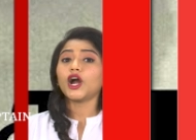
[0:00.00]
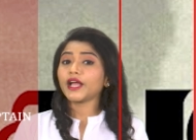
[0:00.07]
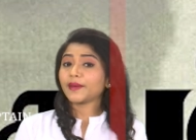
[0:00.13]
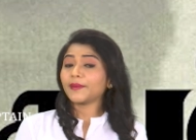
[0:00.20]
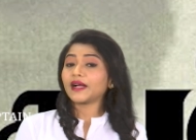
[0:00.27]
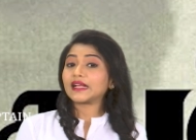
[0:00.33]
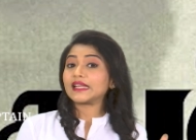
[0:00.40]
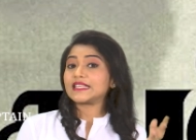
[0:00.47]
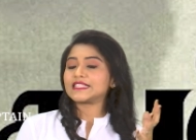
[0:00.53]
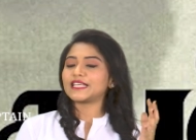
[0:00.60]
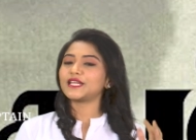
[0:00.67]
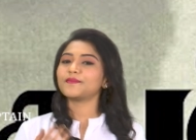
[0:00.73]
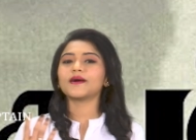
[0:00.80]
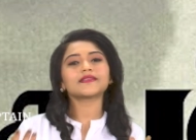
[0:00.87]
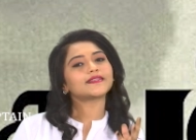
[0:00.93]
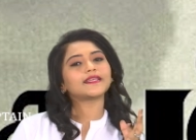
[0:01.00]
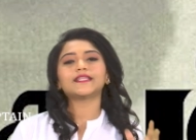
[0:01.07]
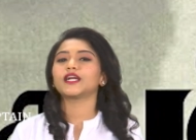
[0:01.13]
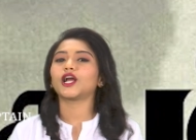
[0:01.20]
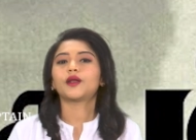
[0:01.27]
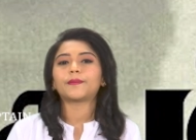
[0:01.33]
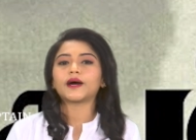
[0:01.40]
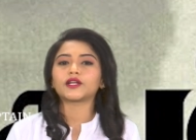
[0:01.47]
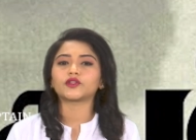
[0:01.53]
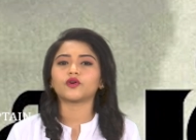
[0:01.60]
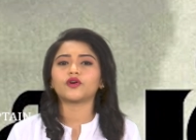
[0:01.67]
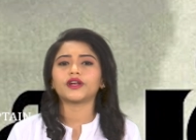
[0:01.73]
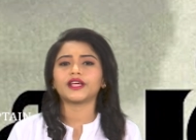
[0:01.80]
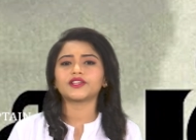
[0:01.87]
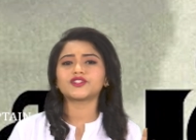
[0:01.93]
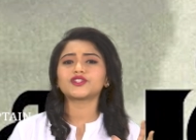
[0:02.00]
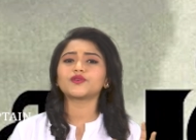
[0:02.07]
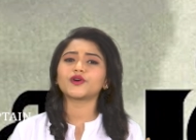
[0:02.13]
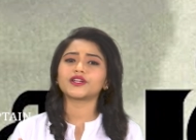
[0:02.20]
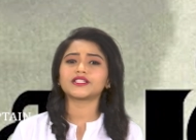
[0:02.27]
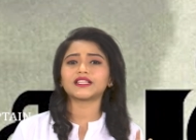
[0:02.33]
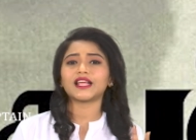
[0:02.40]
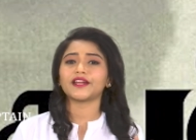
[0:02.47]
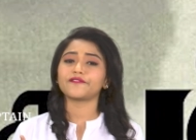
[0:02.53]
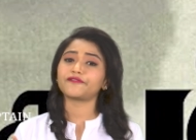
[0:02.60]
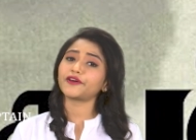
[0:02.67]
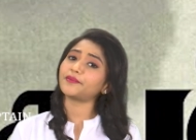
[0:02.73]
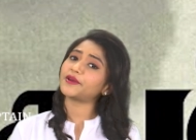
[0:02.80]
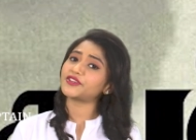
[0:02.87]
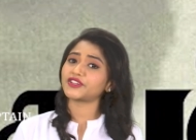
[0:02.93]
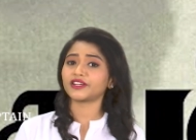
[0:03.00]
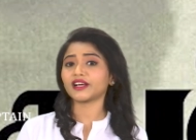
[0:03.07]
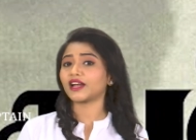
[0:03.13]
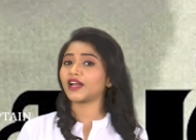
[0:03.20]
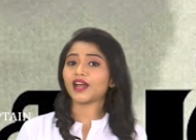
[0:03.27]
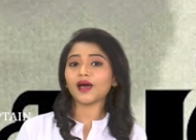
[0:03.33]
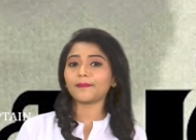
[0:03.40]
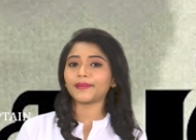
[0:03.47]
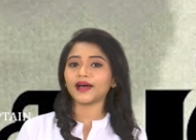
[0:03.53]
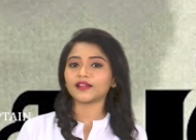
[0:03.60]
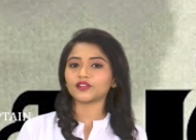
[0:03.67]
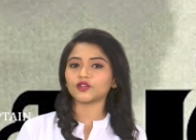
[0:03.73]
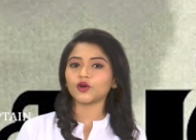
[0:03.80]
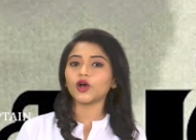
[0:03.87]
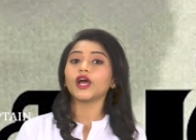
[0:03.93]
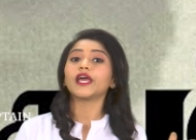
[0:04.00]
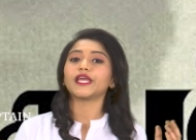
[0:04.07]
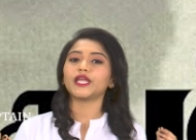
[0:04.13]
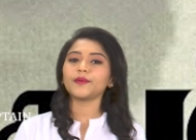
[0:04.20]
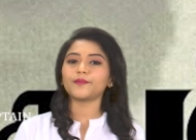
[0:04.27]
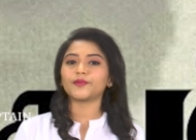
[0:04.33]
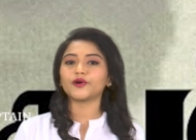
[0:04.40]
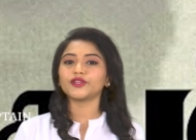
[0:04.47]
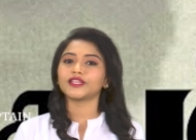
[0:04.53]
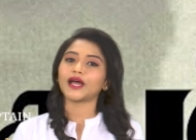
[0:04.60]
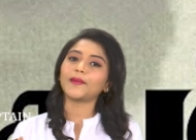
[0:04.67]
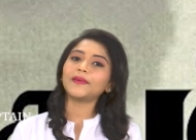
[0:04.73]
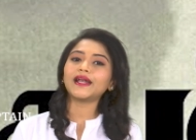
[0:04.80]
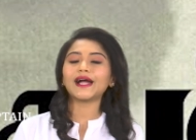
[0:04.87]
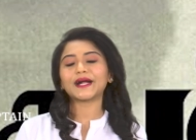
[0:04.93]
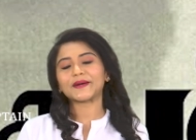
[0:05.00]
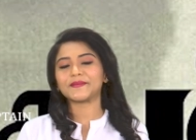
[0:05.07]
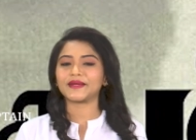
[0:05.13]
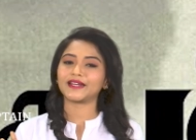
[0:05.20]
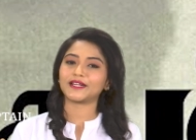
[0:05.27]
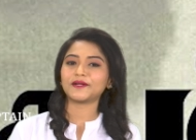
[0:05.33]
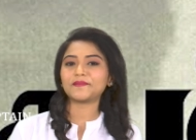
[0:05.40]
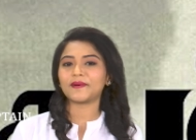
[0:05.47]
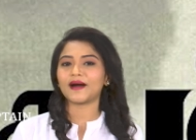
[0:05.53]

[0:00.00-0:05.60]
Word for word: ஓகே மக்களே சினிமா செய்திகள் பார்த்தோம் நெக்ஸ்ட் ஒரு சில இன்ஃபர்மேஷன்கள் எல்லாம் பார்த்தோம் இப்போ தமிழாக்கம் என்னன்னு